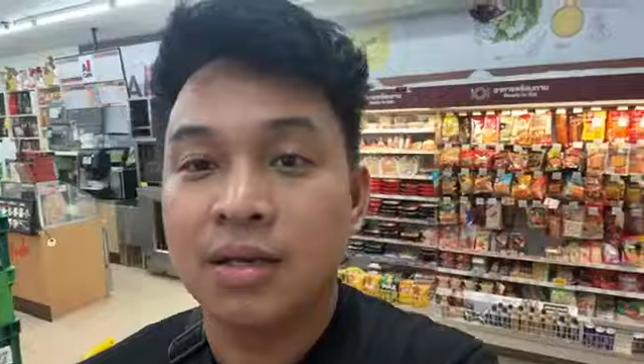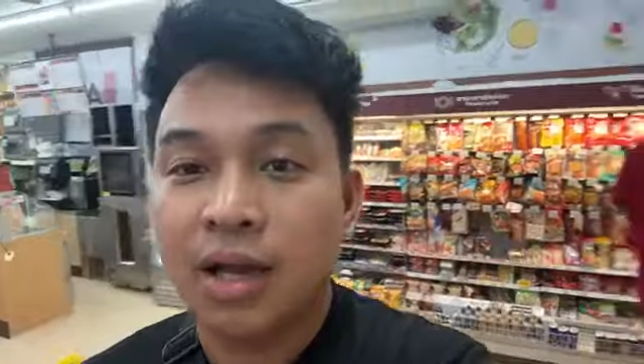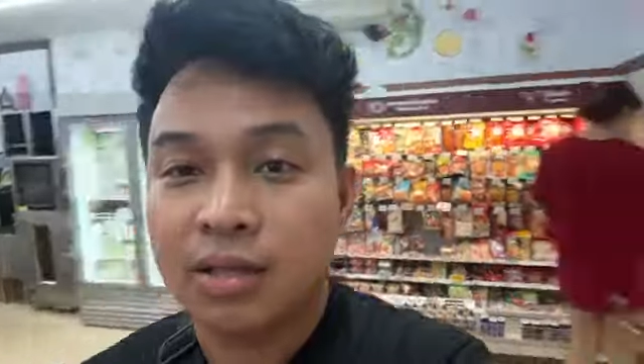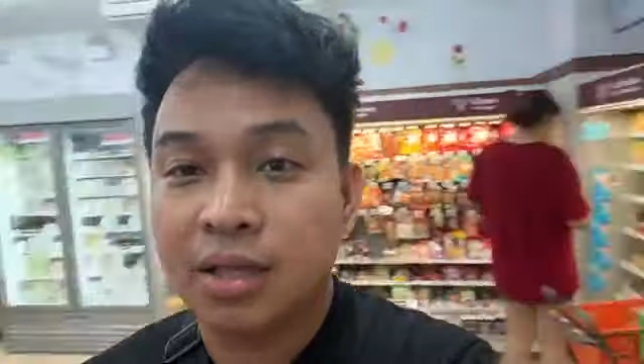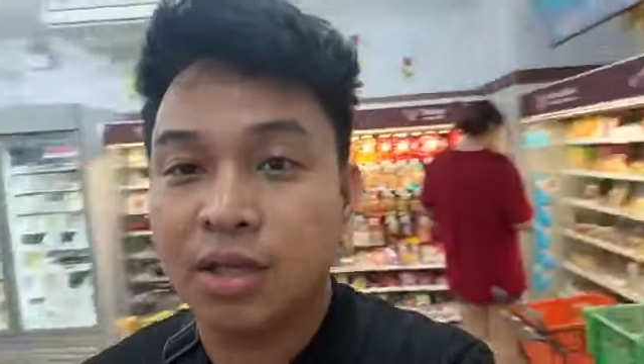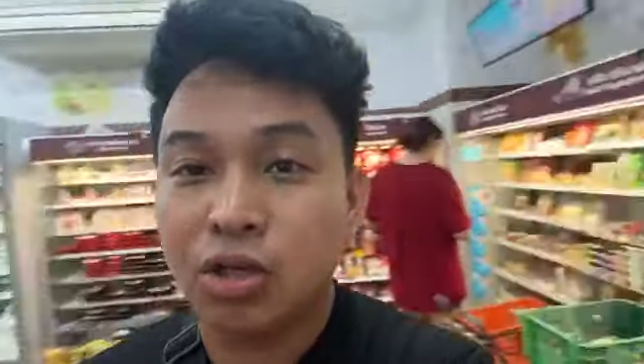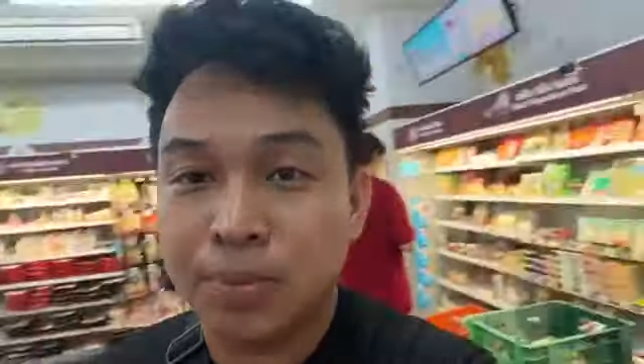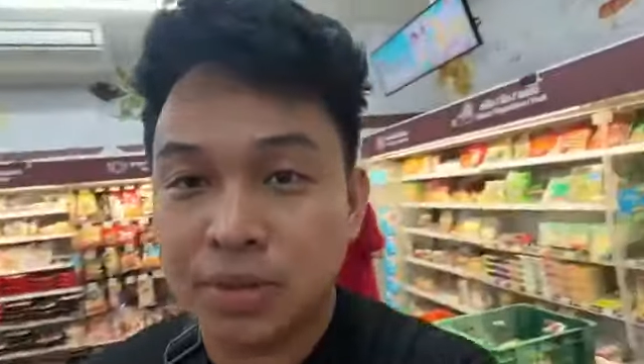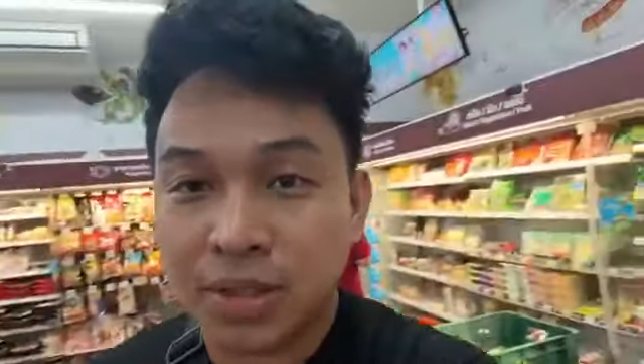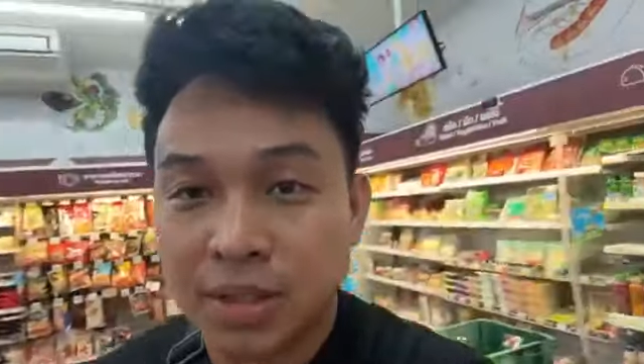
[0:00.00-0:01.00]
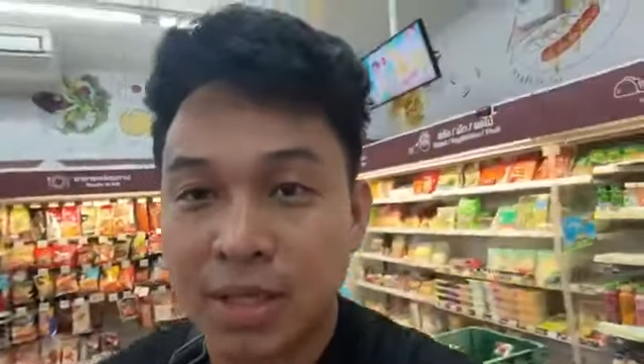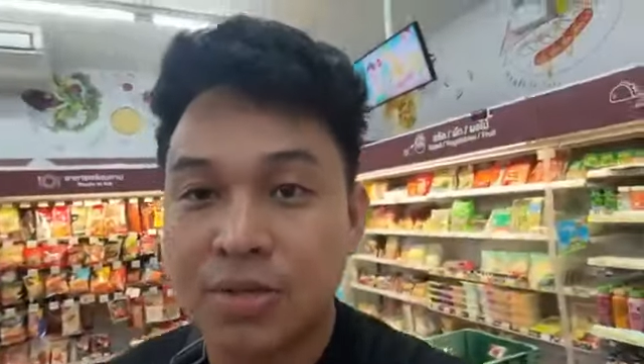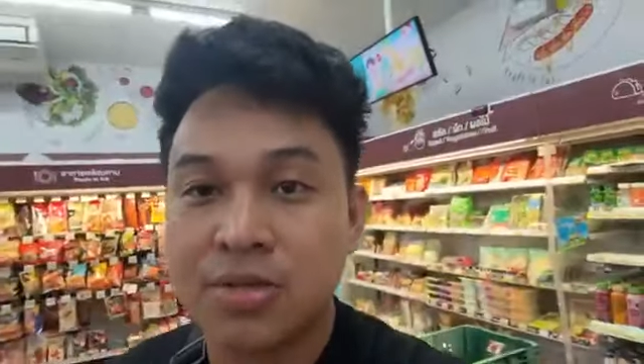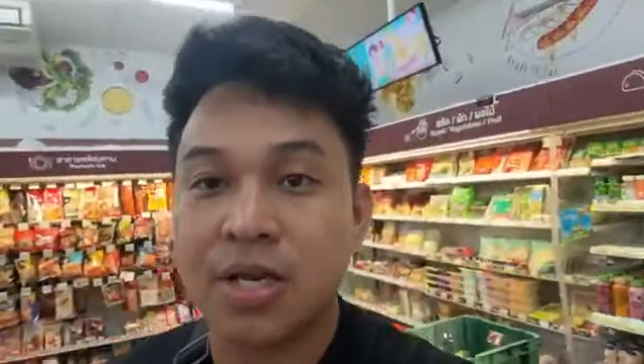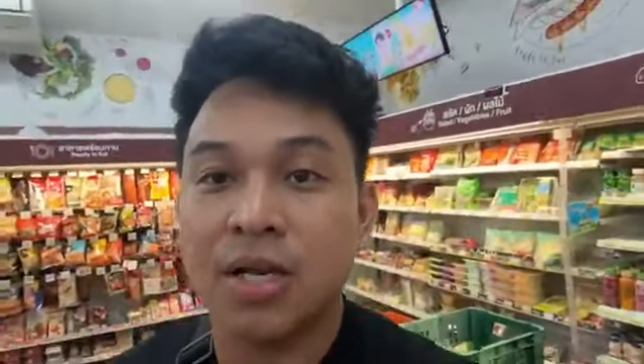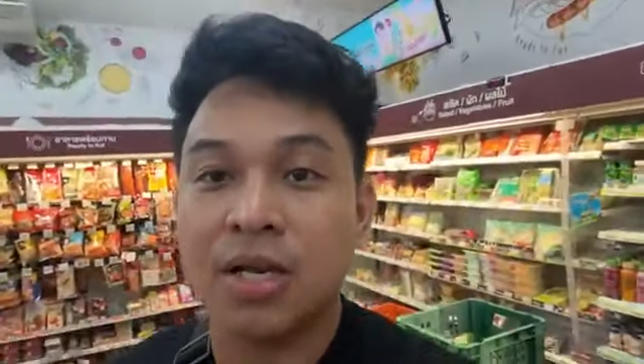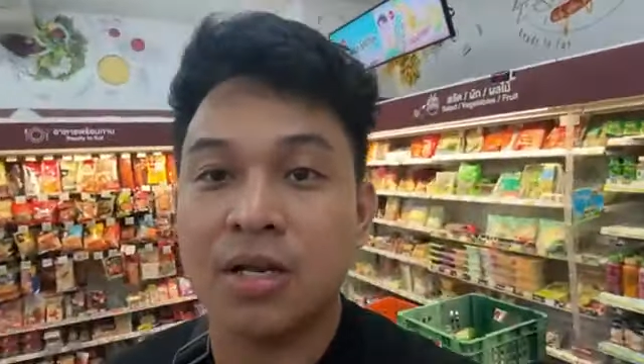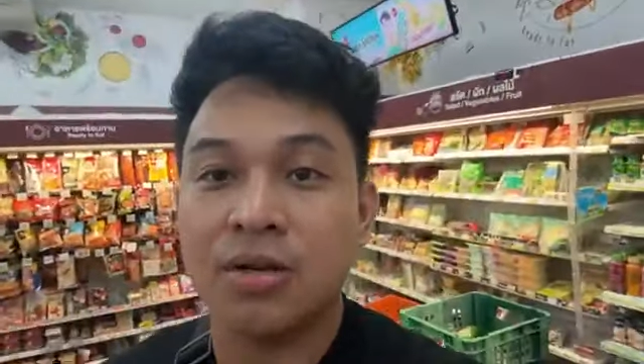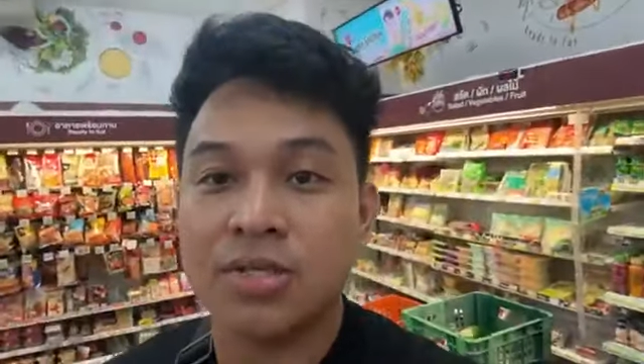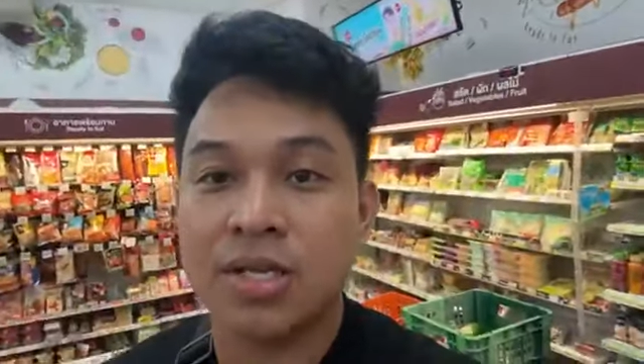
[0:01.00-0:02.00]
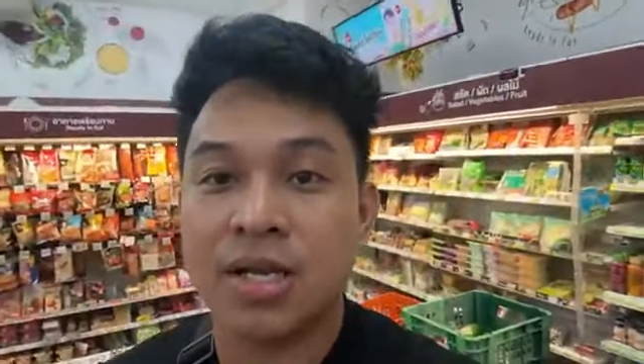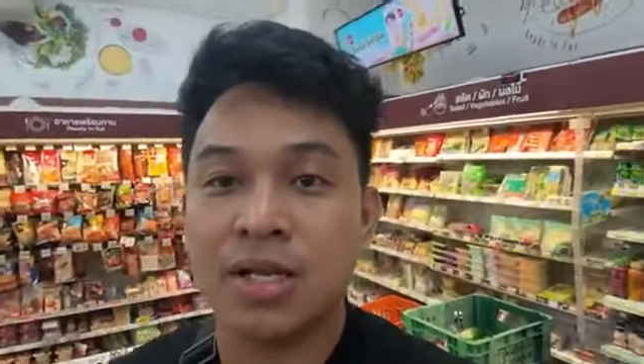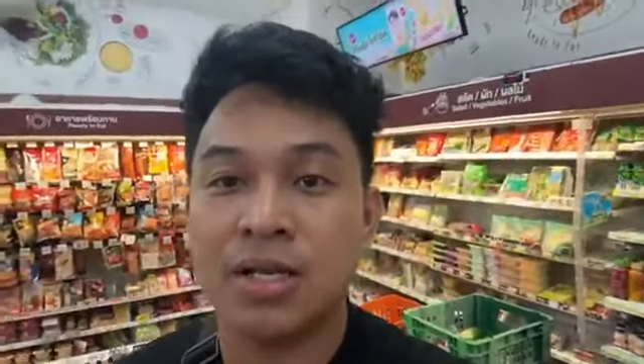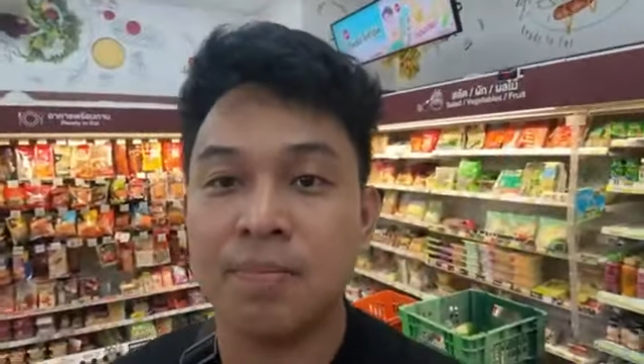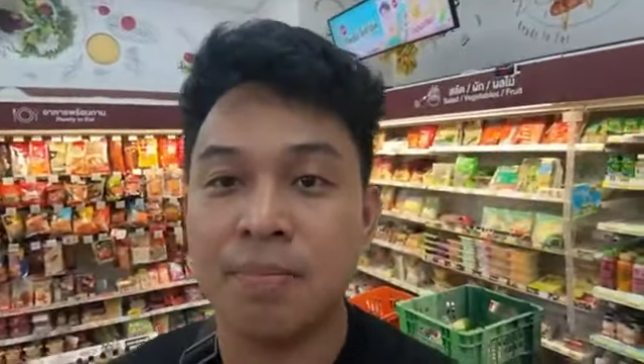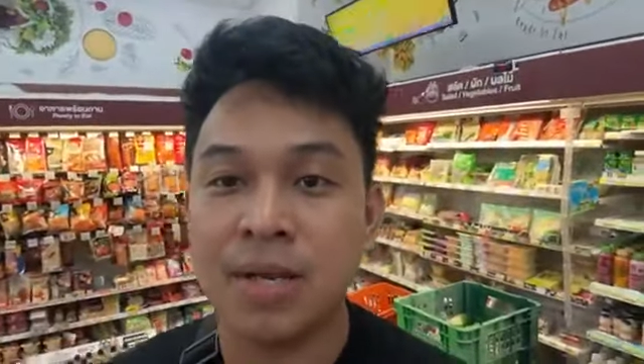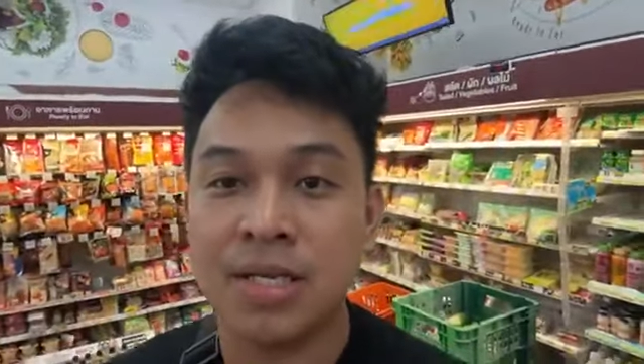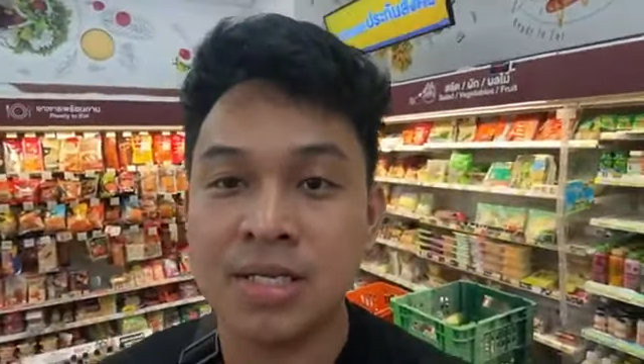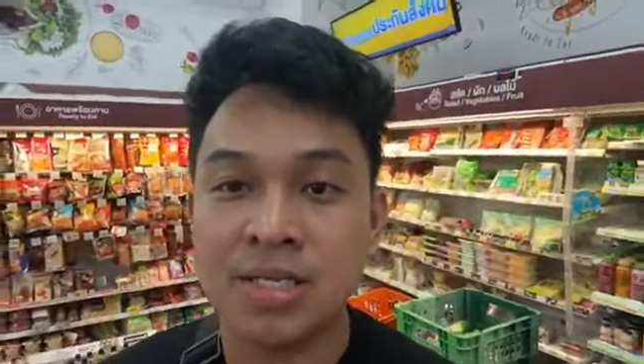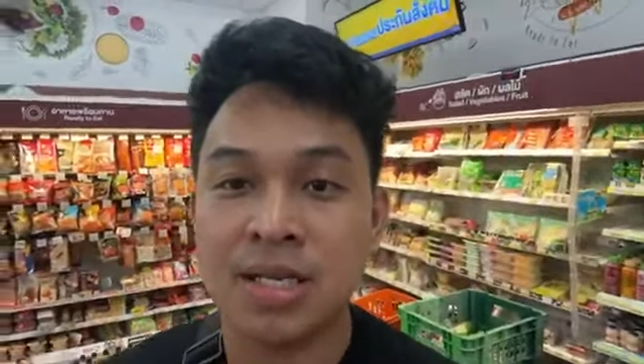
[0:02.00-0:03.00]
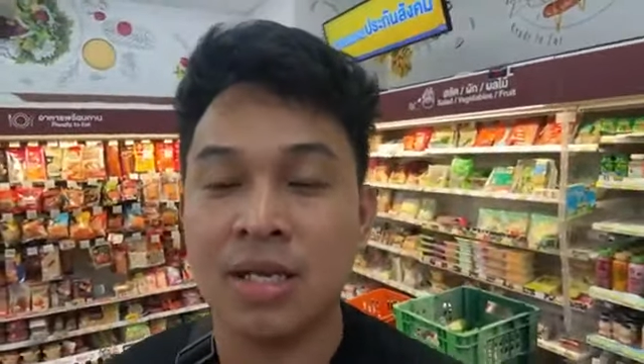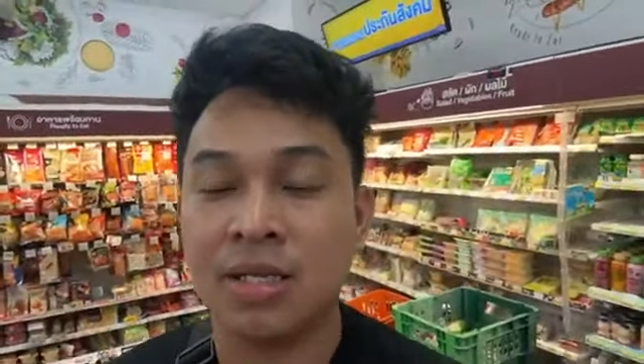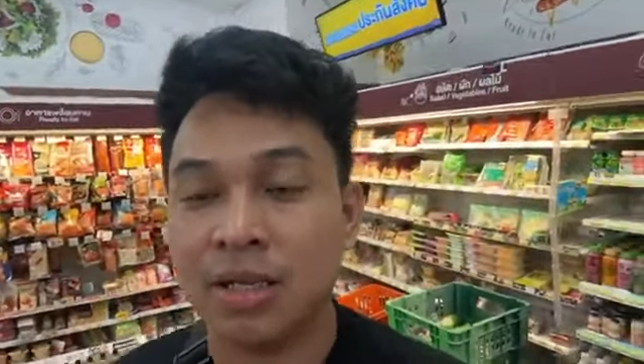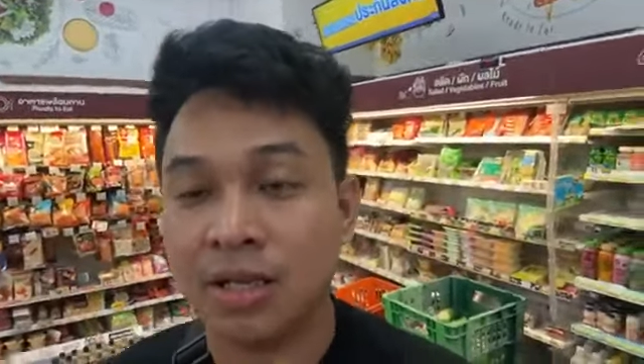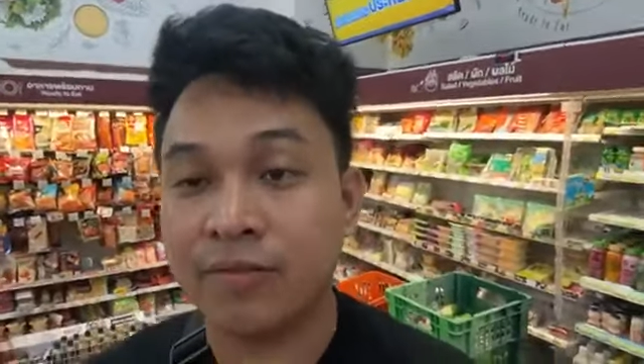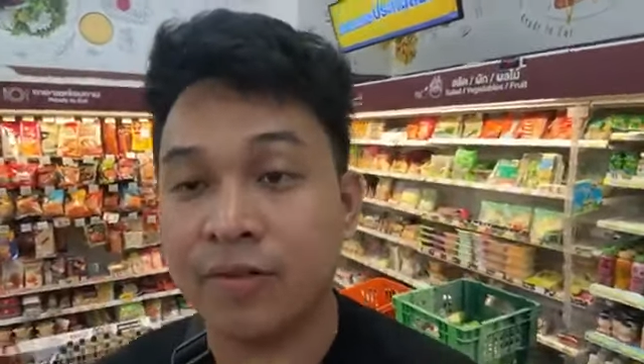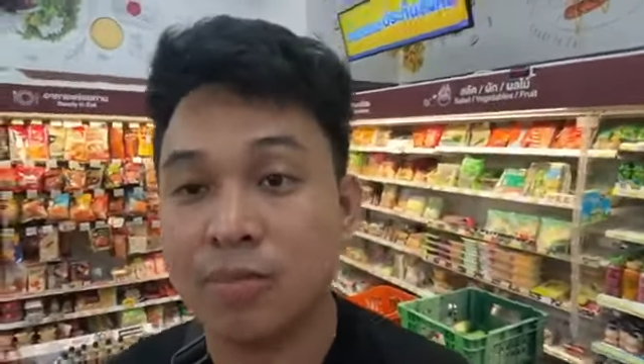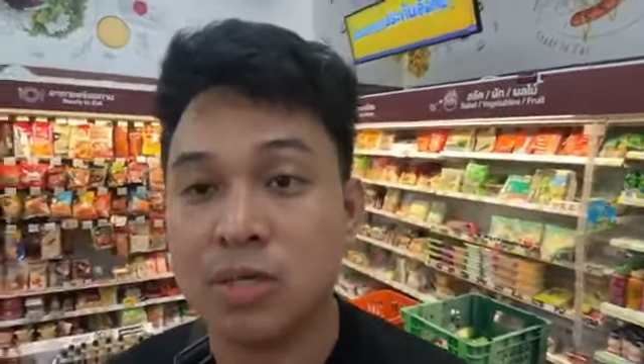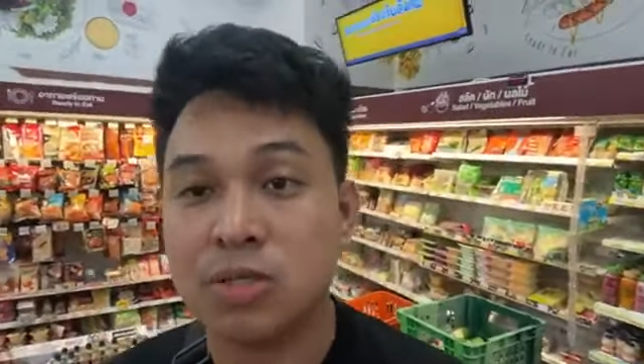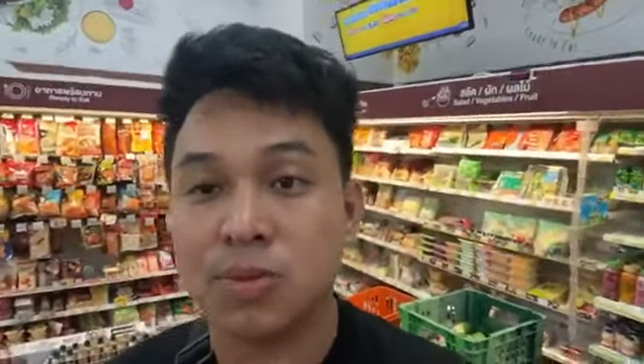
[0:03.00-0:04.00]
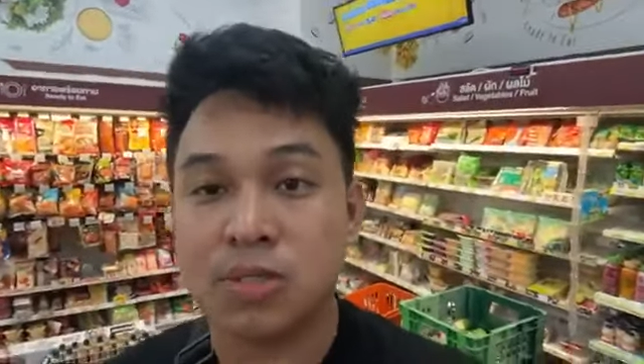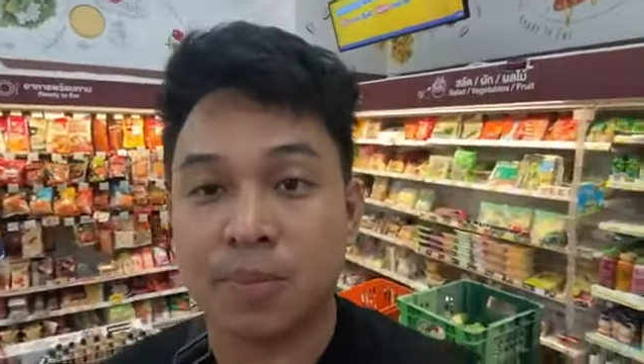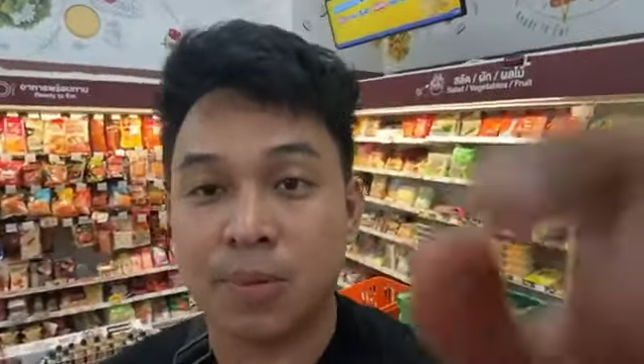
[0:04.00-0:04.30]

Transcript: Ay, thank you po, Tita Lucel, Luceli Pinisi. Thank you very much po sa